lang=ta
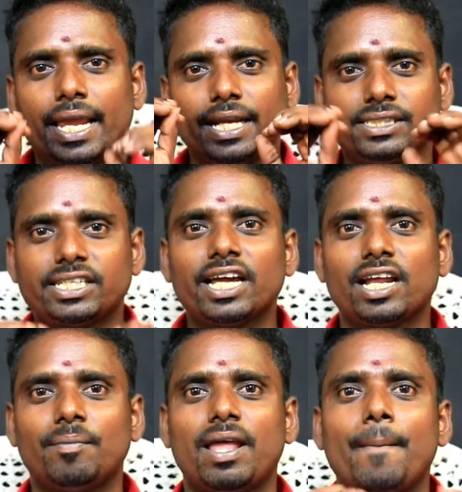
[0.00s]

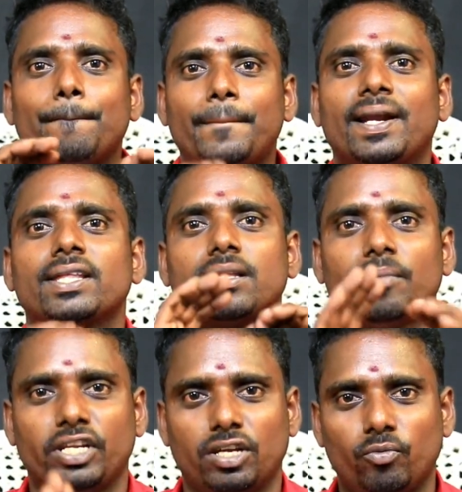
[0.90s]
இன்ஸ்டாகிராமில் பணம்
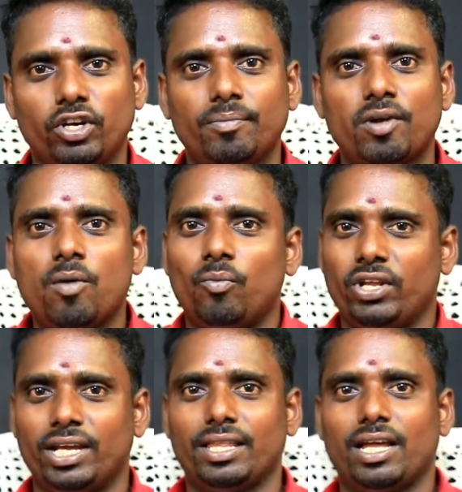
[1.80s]
சம்பாதிக்க முடியுமா
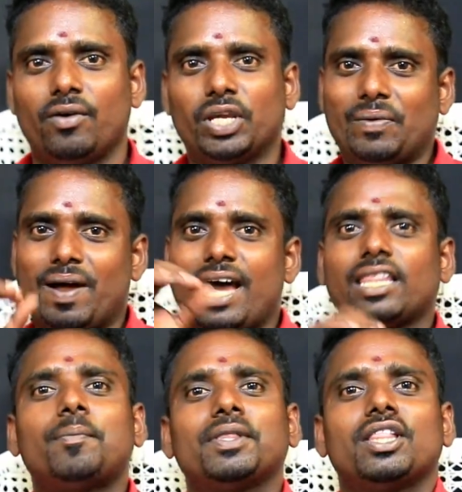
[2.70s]
முடியாதா ஓகேவா
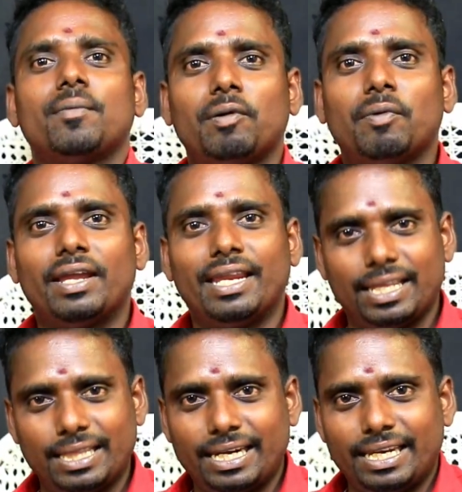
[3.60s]
அதை பற்றி தான் பார்க்க போகிறேன் என்ன
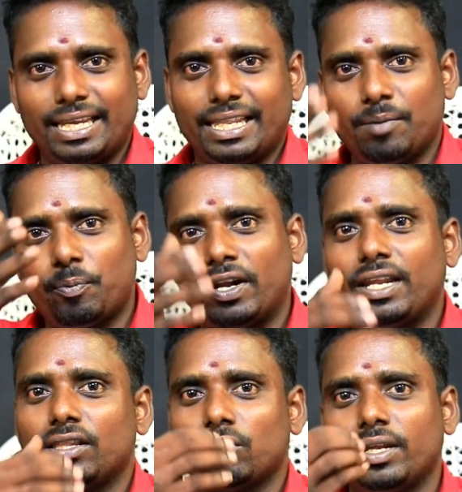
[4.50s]
சார் நீங்கள் தான்
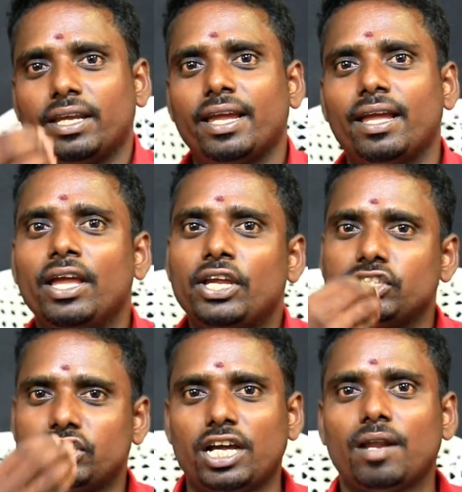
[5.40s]
பண்ணேன்னு சொன்னீங்க
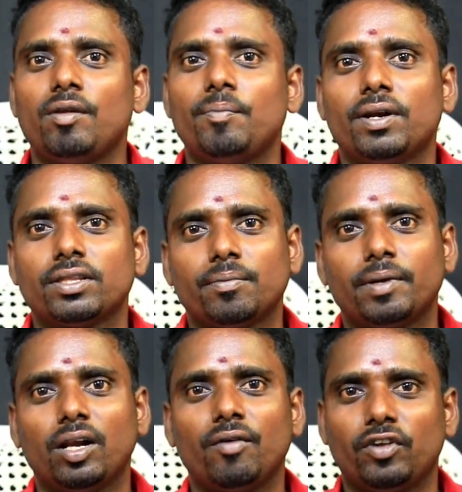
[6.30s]
இன்ஸ்டாகிராம்லையும் பணம்
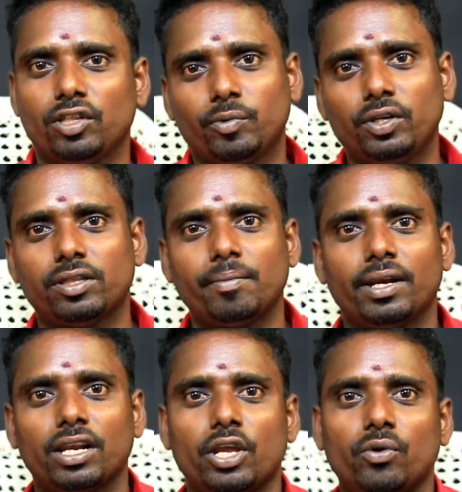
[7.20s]
சம்பாதிக்கலாம் ஃபேஸ்புக்லையும்
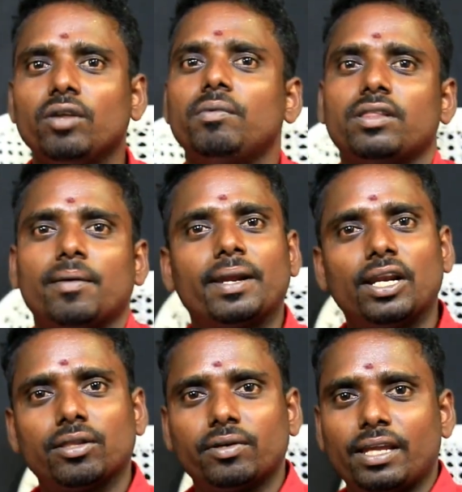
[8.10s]
சம்பாதிக்கலாம் யூடியூப்லையும்
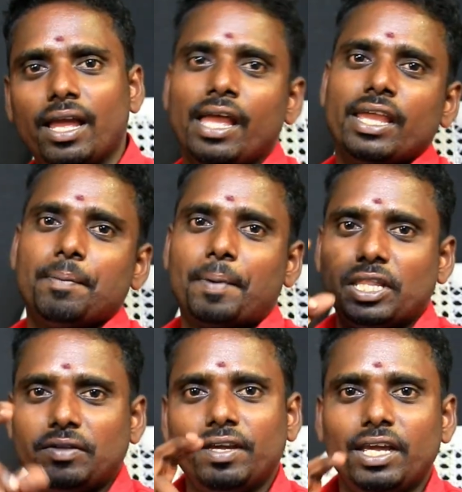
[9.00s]
சம்பாதிக்கலாம்னு சொன்னீங்க இப்போ
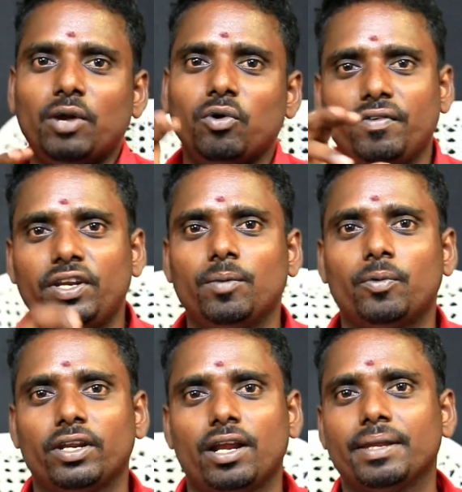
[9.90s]
அதுவே ஒரு வீடியோ
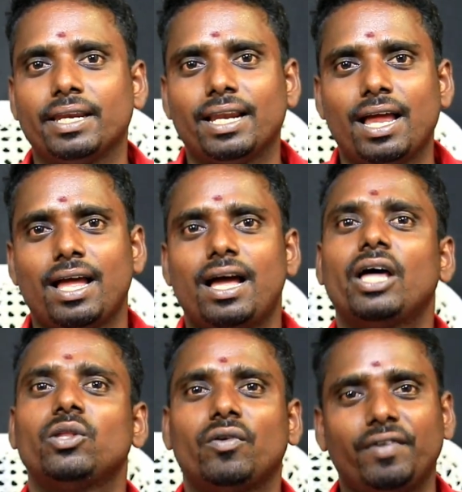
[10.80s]
போகிறீங்க அப்படிங்கிறீங்கன்னா
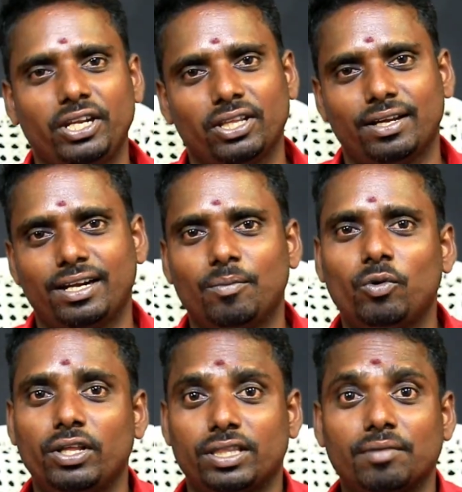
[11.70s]
அது ஒரு வீடியோ தான்
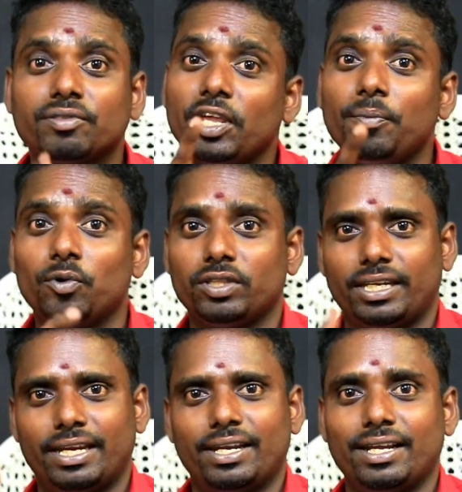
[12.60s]
நம்மளுடைய சப்ஸ்கிரைபர்
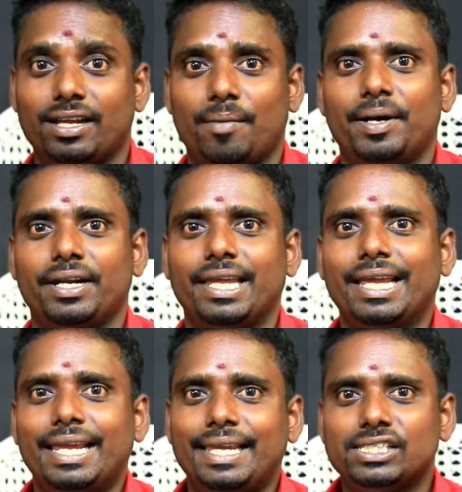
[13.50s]
ஒருத்தர் கேட்ட கமாண்டு
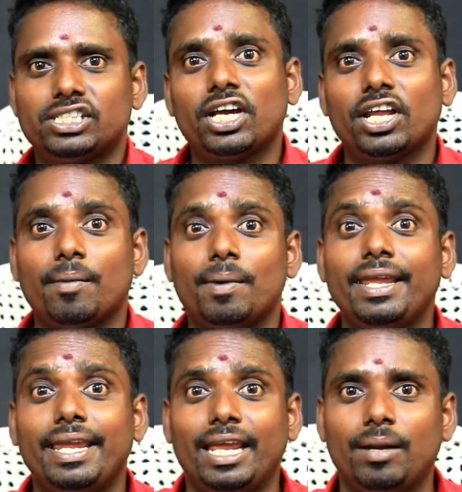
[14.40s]
இன்ஸ்டாகிராமில்
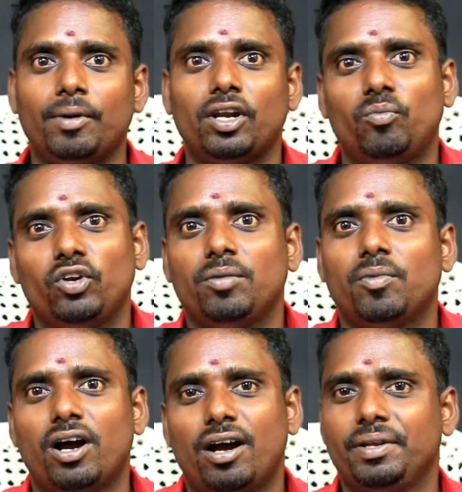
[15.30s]
ஏன் பண்ண
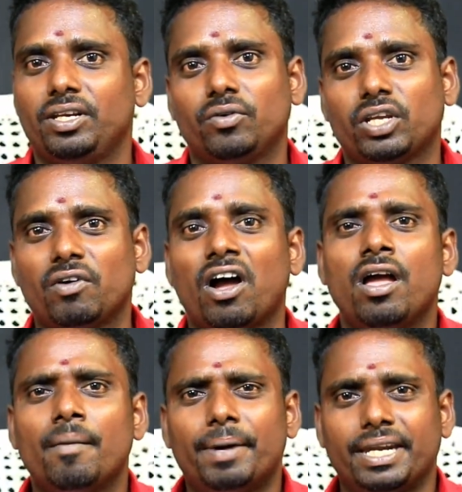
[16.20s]
முடியுமா அப்படின்னு ஓகேவா
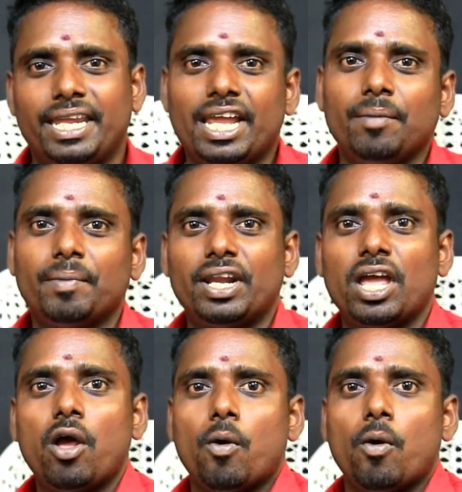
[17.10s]
பட் ஏன் பண்ண